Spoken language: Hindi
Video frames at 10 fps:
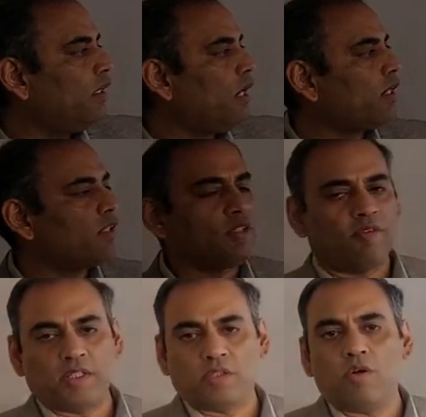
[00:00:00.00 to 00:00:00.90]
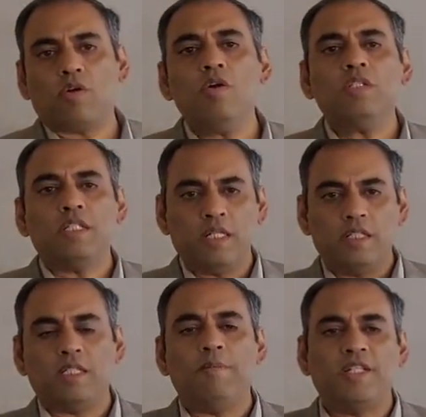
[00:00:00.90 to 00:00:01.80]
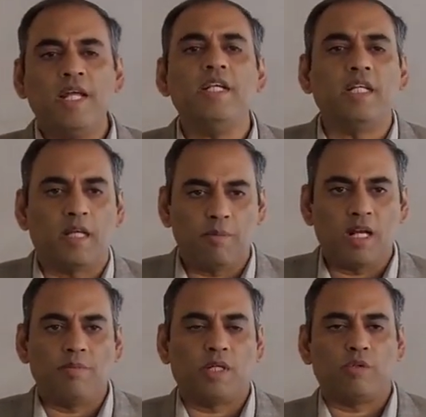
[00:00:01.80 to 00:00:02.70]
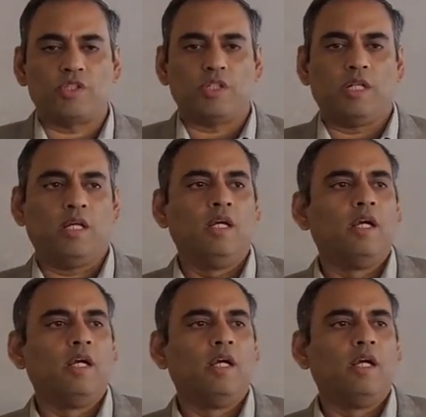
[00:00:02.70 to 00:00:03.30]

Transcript: अकर्स फर्स्ट और कौन सा यानी सेमल्टेनिटी के बारे में क्वेश्चन है